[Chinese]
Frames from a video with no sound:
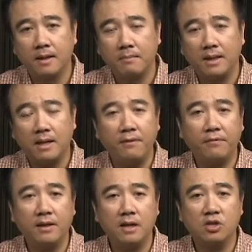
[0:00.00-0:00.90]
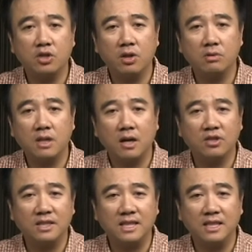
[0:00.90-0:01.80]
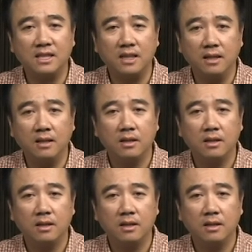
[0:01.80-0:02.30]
马太福音二十六章二十七节